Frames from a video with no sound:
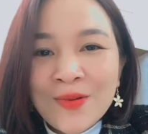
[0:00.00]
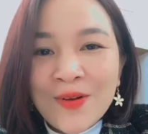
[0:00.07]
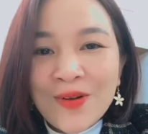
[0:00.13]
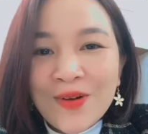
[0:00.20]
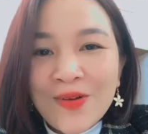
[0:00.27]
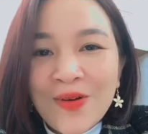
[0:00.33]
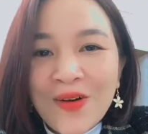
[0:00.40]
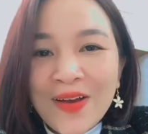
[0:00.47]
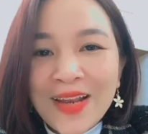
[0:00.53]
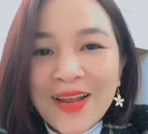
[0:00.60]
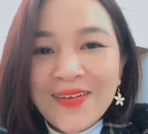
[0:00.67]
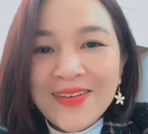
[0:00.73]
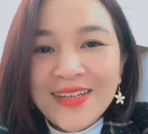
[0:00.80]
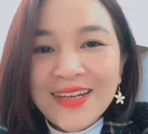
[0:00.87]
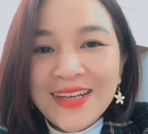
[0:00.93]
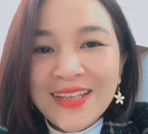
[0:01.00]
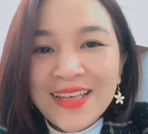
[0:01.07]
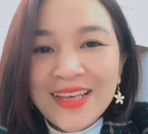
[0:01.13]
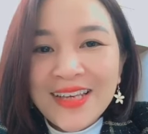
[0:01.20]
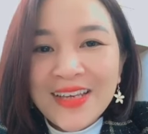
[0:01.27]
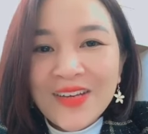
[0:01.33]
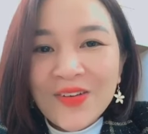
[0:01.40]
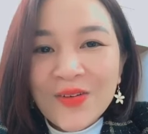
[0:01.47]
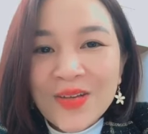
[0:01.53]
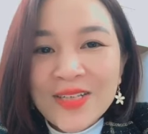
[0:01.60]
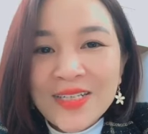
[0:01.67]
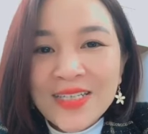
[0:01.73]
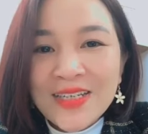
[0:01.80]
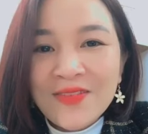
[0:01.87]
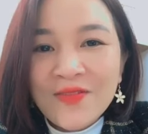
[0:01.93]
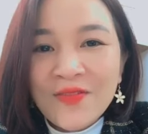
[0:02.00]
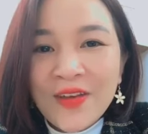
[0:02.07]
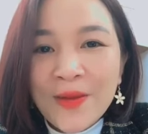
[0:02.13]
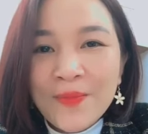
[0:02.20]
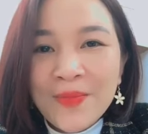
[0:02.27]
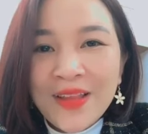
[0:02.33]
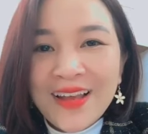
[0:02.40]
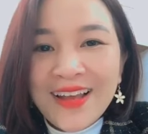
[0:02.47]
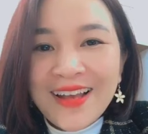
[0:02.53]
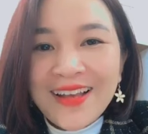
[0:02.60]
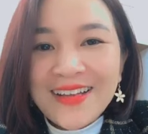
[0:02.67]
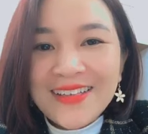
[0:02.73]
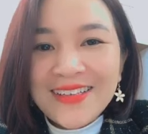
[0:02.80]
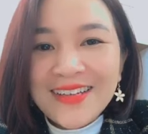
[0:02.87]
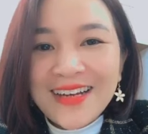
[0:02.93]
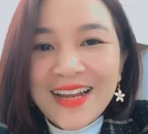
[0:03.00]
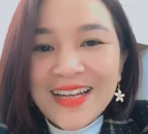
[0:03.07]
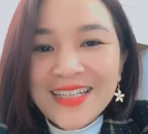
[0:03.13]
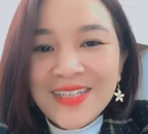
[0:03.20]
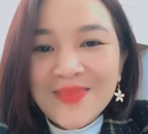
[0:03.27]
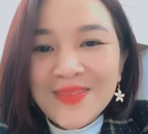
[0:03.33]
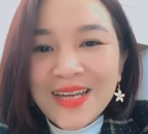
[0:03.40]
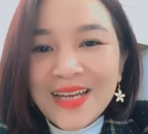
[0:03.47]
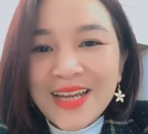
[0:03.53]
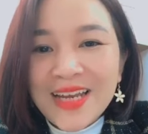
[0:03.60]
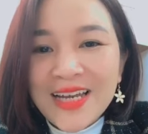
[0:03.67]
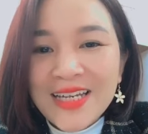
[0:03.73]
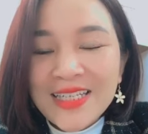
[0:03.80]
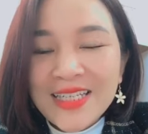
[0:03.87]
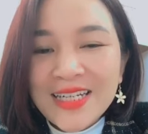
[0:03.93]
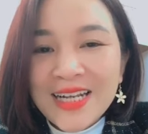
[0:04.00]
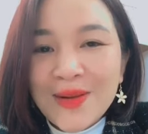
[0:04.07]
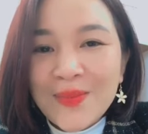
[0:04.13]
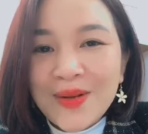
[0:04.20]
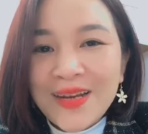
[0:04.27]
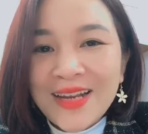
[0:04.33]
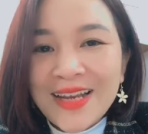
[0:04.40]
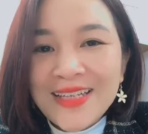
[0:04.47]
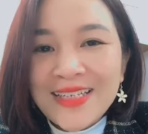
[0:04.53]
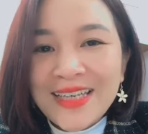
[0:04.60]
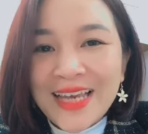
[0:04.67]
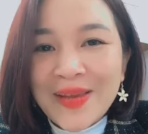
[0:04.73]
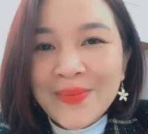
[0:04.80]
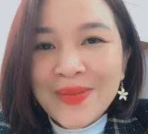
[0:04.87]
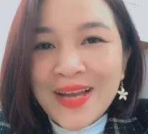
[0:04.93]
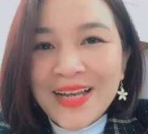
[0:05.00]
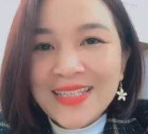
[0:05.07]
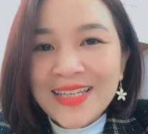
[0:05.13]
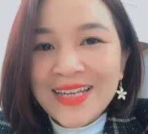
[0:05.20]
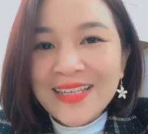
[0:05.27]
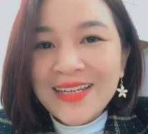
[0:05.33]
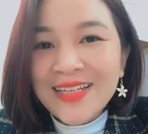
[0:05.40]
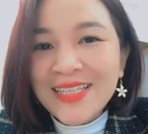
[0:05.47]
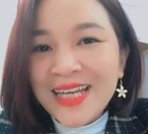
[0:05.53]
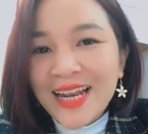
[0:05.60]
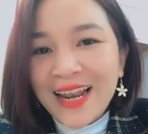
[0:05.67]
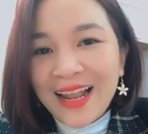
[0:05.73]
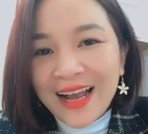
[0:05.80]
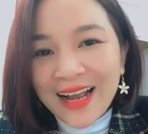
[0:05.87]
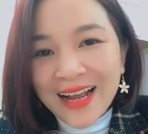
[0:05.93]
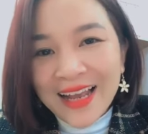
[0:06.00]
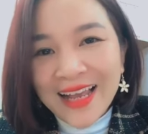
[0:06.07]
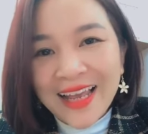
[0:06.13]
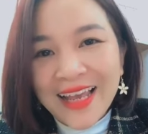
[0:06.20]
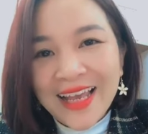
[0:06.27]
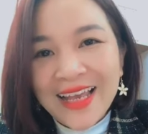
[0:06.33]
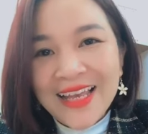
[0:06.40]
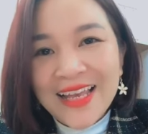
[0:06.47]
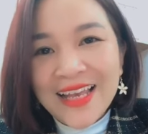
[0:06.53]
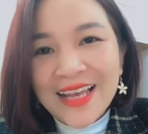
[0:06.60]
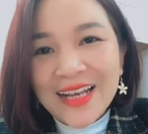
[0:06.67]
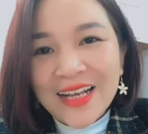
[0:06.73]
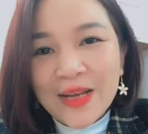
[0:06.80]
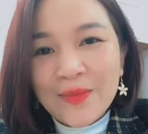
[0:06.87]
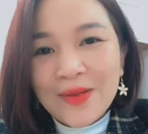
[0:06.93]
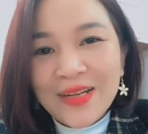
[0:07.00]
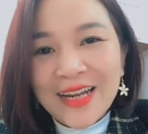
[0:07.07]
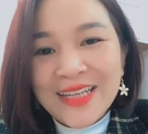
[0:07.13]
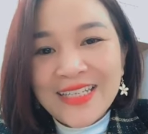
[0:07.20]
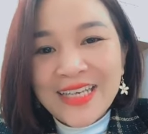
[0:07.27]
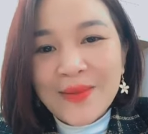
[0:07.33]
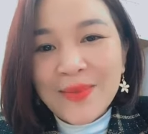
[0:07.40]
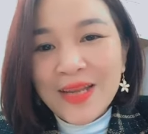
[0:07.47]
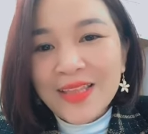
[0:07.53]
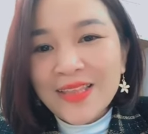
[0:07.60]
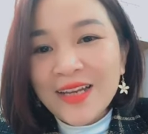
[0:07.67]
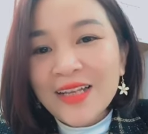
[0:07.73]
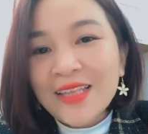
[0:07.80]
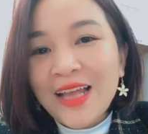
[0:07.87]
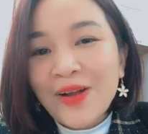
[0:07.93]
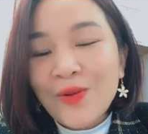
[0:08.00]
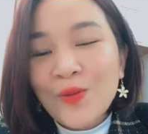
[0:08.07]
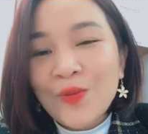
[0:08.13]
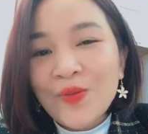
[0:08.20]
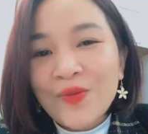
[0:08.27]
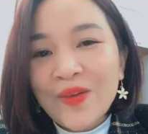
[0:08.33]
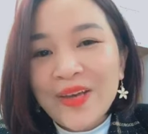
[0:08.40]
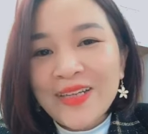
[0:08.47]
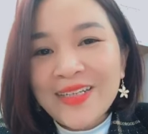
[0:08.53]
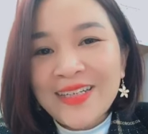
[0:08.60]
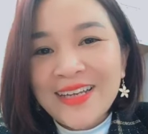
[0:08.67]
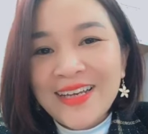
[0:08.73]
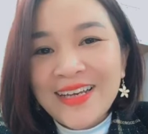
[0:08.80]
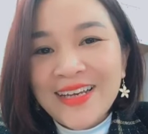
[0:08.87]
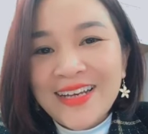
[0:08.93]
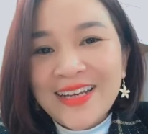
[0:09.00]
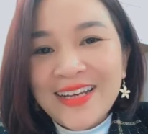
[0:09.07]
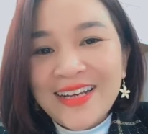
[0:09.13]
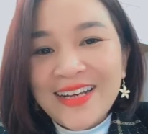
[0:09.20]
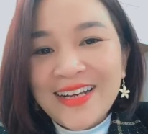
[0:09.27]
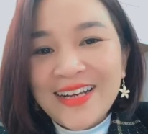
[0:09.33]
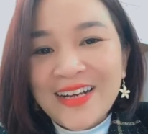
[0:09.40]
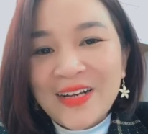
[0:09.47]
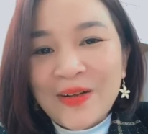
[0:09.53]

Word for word: Nếu như anh chị em có câu hỏi nào nữa thì anh xin phép dừng livestream tại đây. Xin cảm ơn anh chị em đã dành thời gian lắng nghe. Cảm ơn anh chị em đã tương tác cùng anh.